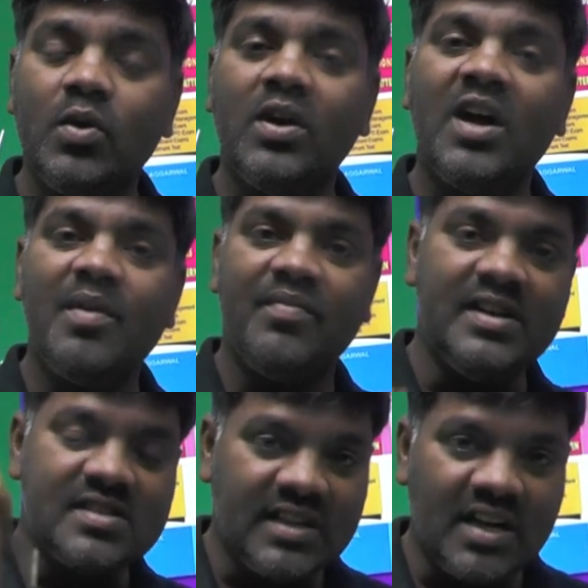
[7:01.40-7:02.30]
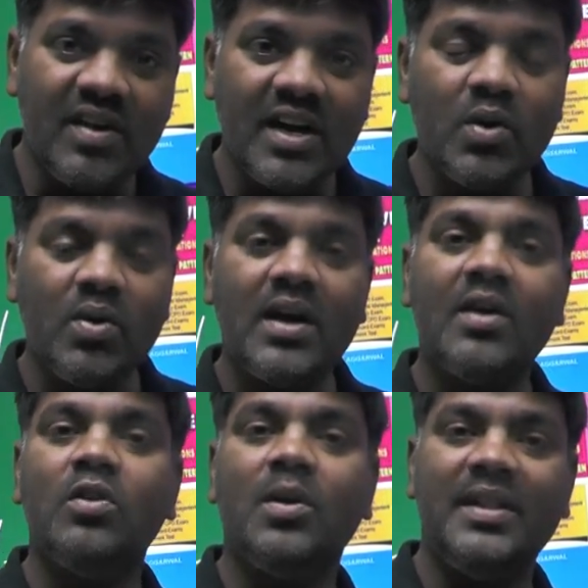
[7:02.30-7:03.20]
అనుకున్నా మీ ఫ్రెండ్స్కి తెలియాలనుకున్నా
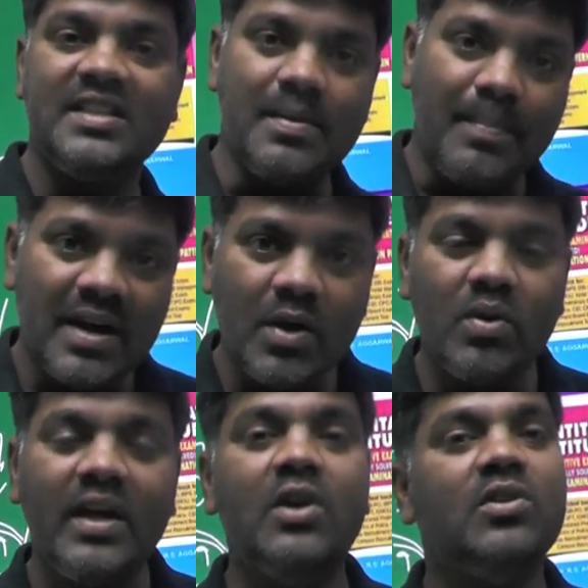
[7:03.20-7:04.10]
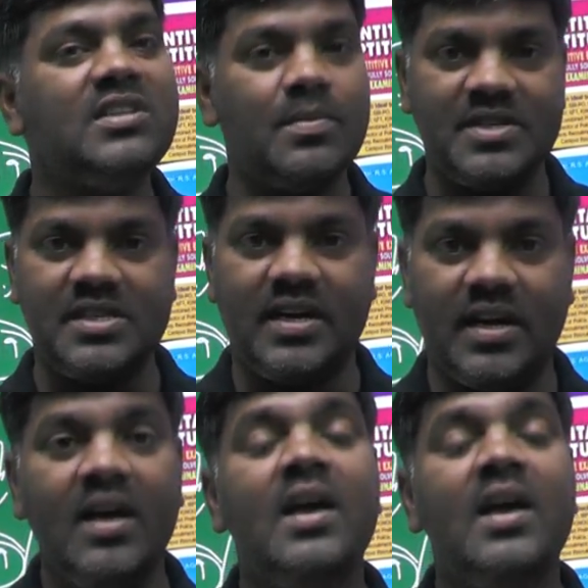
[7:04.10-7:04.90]
కొంతమందికి చెప్పాలనుకున్నా ఈ రోజే చెప్పేసేయండి